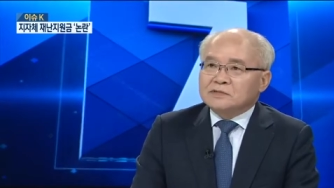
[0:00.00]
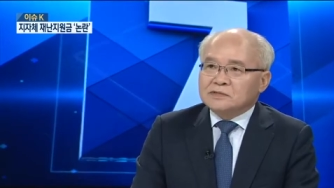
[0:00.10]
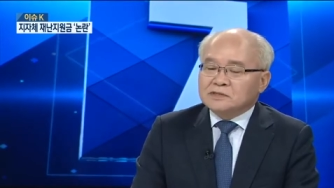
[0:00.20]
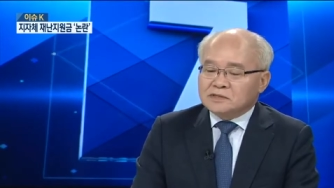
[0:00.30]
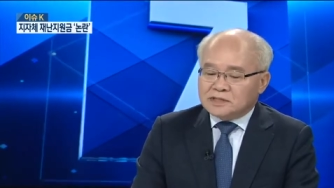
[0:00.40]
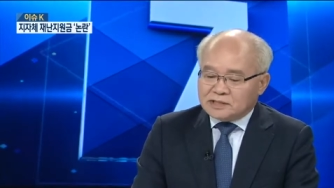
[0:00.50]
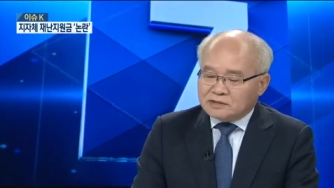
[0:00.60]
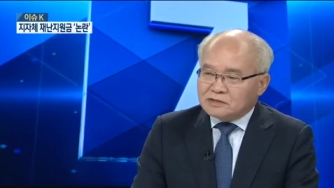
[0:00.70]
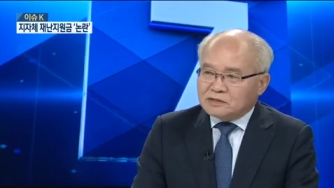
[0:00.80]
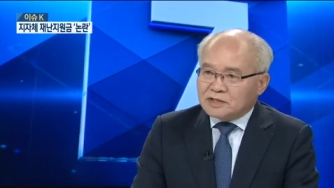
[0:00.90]
그
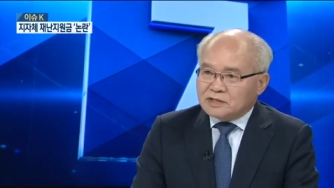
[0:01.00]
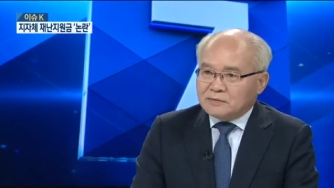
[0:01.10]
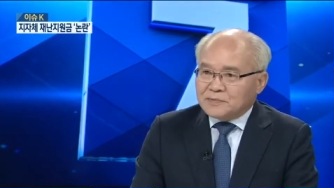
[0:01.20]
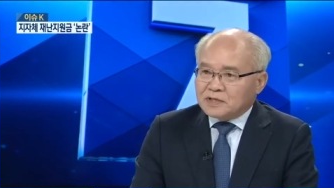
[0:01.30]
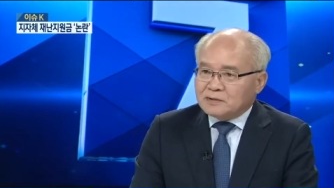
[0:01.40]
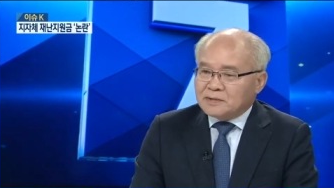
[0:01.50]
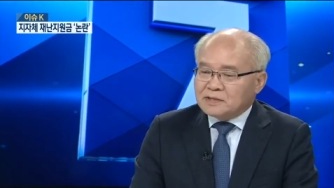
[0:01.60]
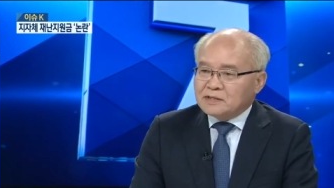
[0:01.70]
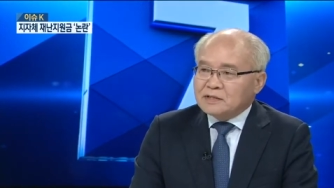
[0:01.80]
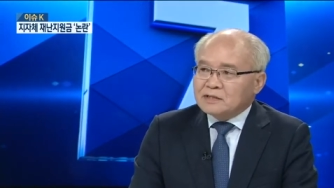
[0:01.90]
재정의 형편에만
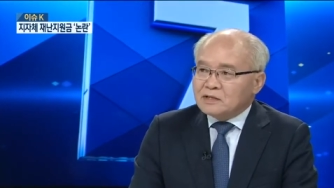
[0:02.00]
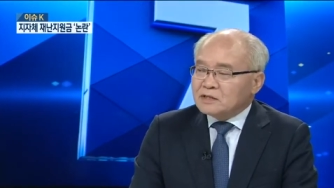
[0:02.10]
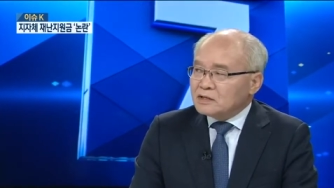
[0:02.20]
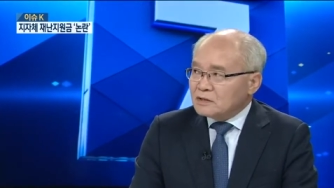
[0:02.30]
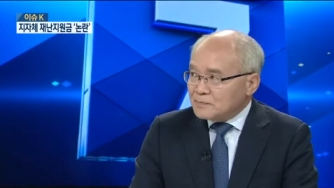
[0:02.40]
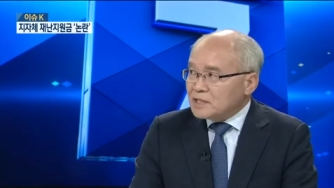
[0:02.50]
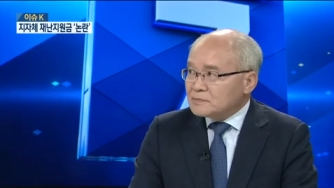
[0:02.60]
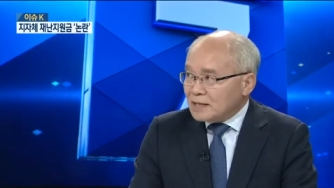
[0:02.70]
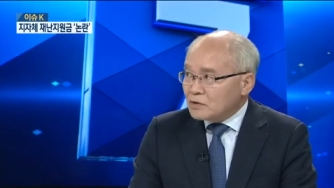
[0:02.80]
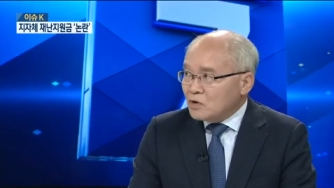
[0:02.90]
어, 얽매이지
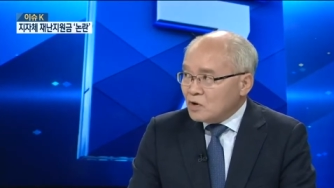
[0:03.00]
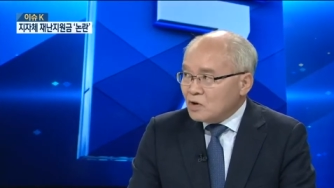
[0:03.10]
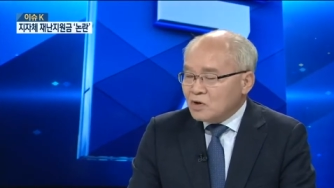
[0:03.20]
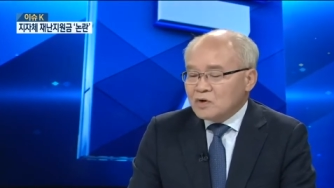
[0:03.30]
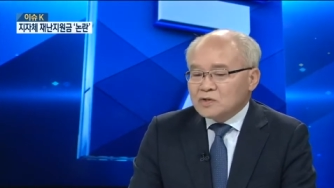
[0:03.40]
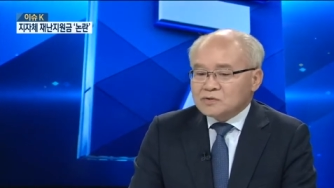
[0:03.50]
말고 예.